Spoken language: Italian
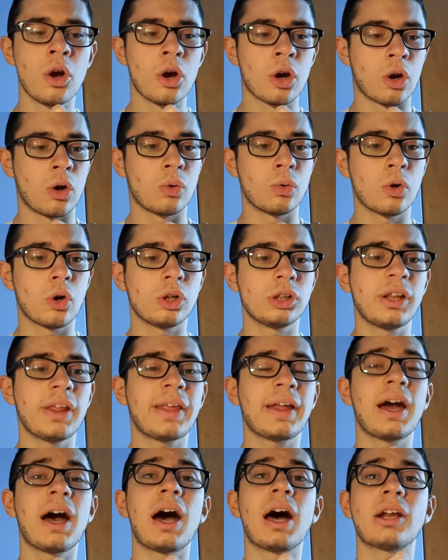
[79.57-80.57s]
Con un gol di
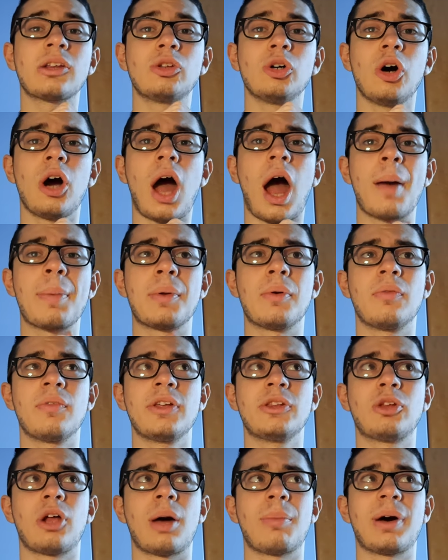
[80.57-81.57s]
scarto abbiamo
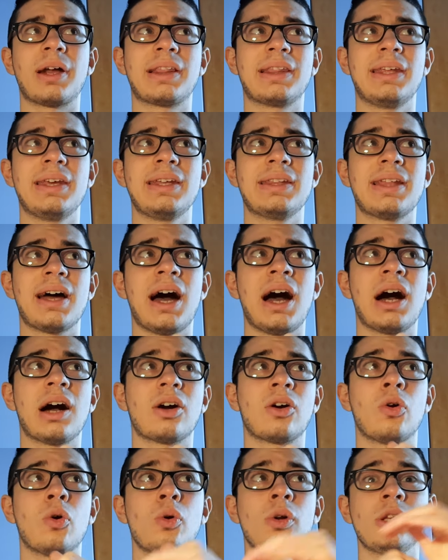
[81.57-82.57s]
vinto la partita
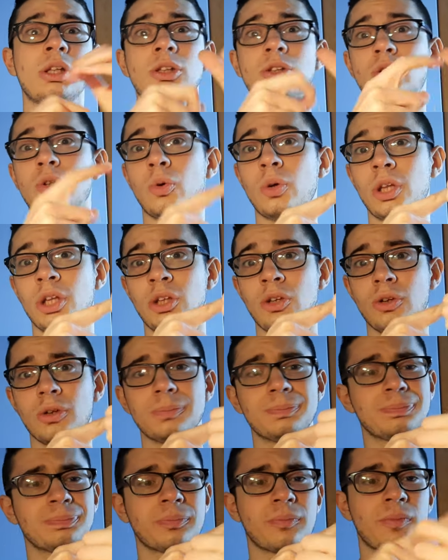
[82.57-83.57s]
con il
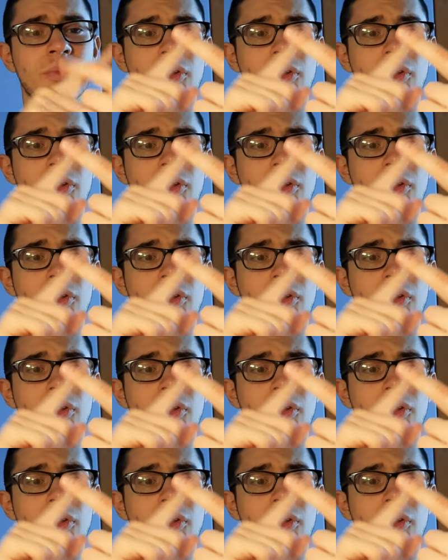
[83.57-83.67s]
Torino